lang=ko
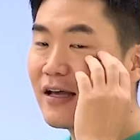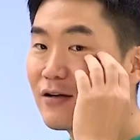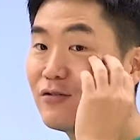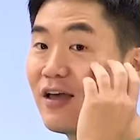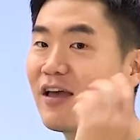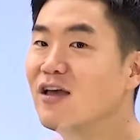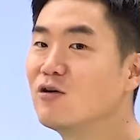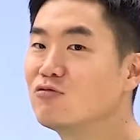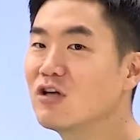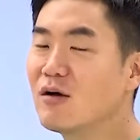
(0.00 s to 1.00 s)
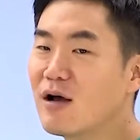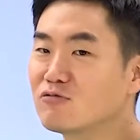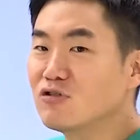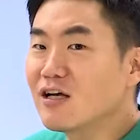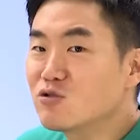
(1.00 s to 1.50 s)
그런데 우리가 막
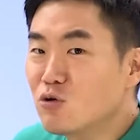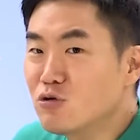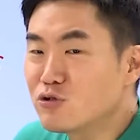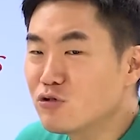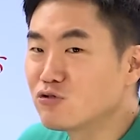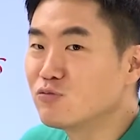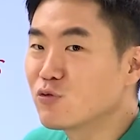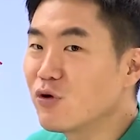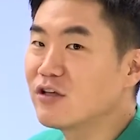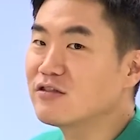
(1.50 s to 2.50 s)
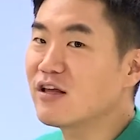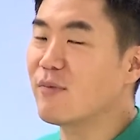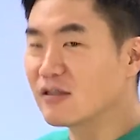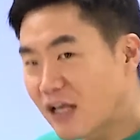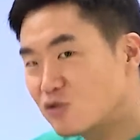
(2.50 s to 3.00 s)
우리가 쫄쫄 굶고 있는데
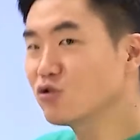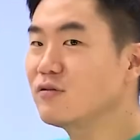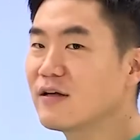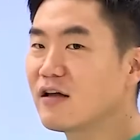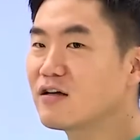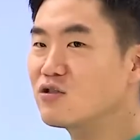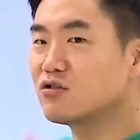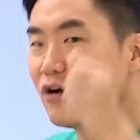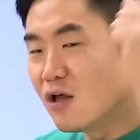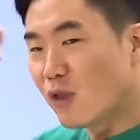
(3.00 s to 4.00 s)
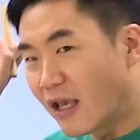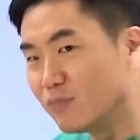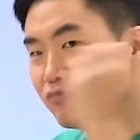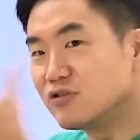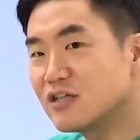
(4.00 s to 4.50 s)
막 대출 받아가지고 되게
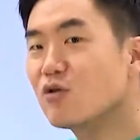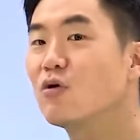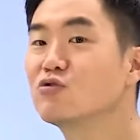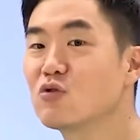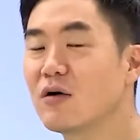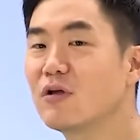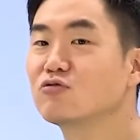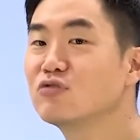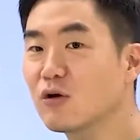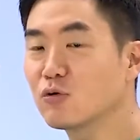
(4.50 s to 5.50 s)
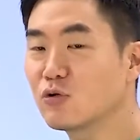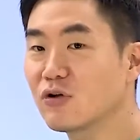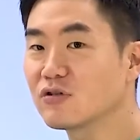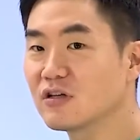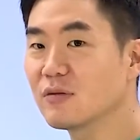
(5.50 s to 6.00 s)
무리해서 원조하면 우리의 고통이
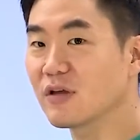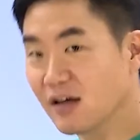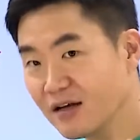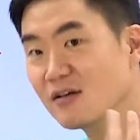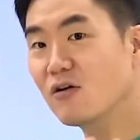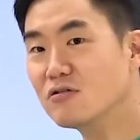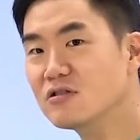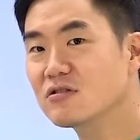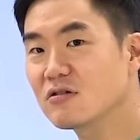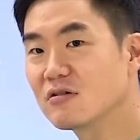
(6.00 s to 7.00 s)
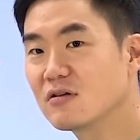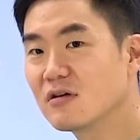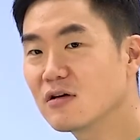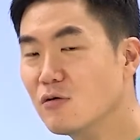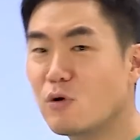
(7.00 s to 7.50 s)
어떻게 됩니까? 커지죠.
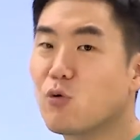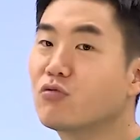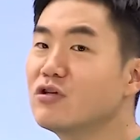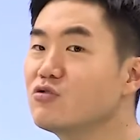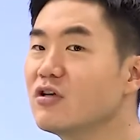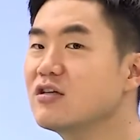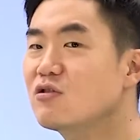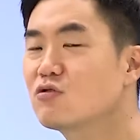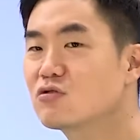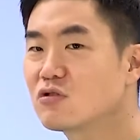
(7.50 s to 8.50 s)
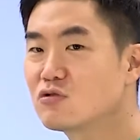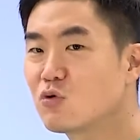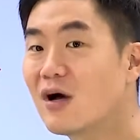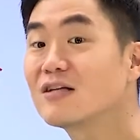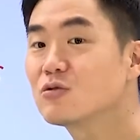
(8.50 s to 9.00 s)
그러면 공리주의에서도 그건
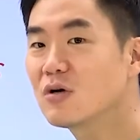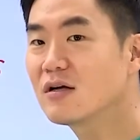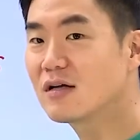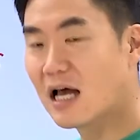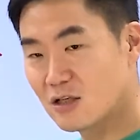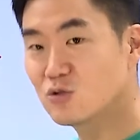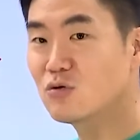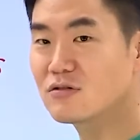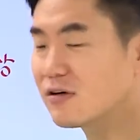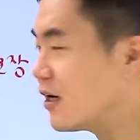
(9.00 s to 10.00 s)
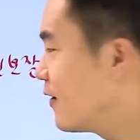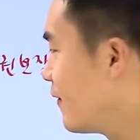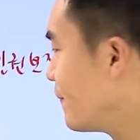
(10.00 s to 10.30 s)
좋아 안 좋아? 안 좋을 거야.